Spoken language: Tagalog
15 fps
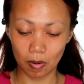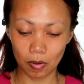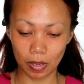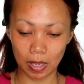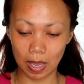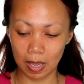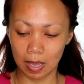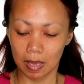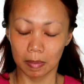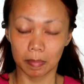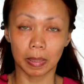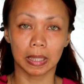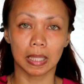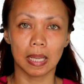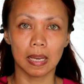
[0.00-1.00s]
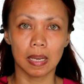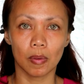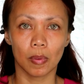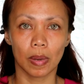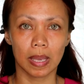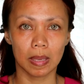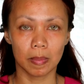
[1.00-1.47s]
Okay. But
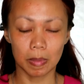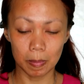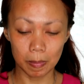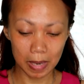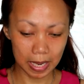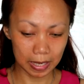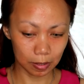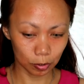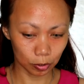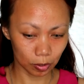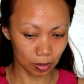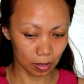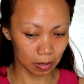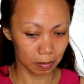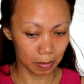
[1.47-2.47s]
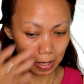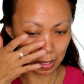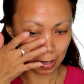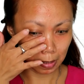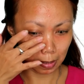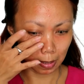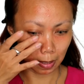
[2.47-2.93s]
anyway, i-blend ko to ng
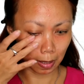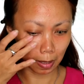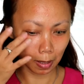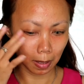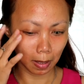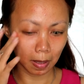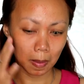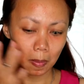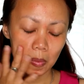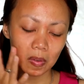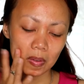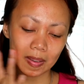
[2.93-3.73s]
maigi.